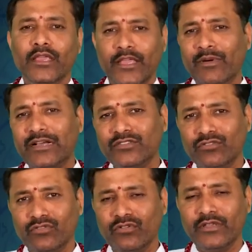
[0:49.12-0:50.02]
ఈ
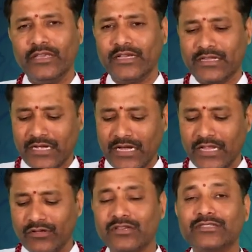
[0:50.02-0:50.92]
మాసంలో ఈ గ్రహాల
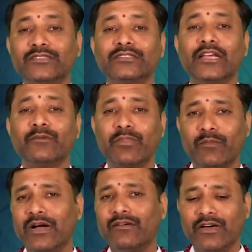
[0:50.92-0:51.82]
యొక్క సంచార
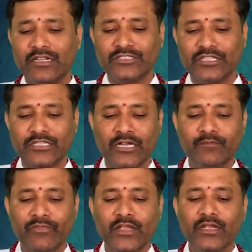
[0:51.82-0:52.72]
ప్రభావాల చేత
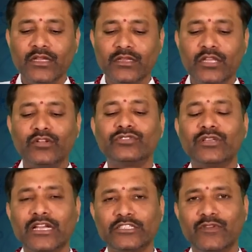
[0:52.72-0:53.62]
ధనుసు
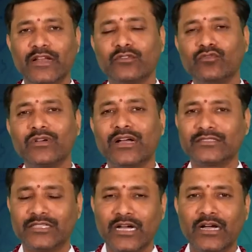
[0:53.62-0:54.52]
రాశి వాళ్లకు
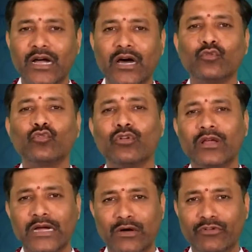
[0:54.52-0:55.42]
కాస్త
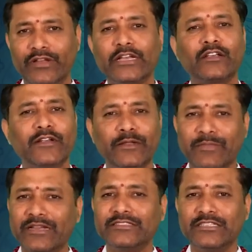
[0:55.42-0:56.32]
అనుకూలంగా ఉండేటటువంటి
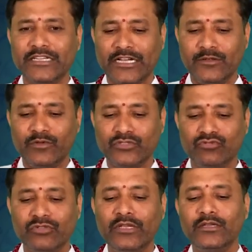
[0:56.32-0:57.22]
పరిస్థితి
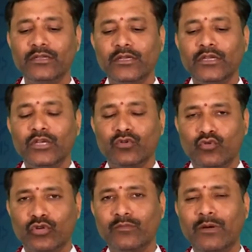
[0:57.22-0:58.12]
కనిపిస్తుంది
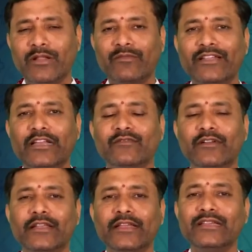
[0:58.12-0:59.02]

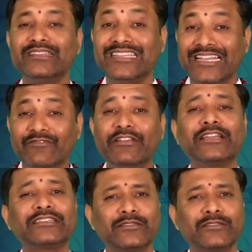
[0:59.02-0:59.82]
కుటుంబపరమైనటువంటి దైవీక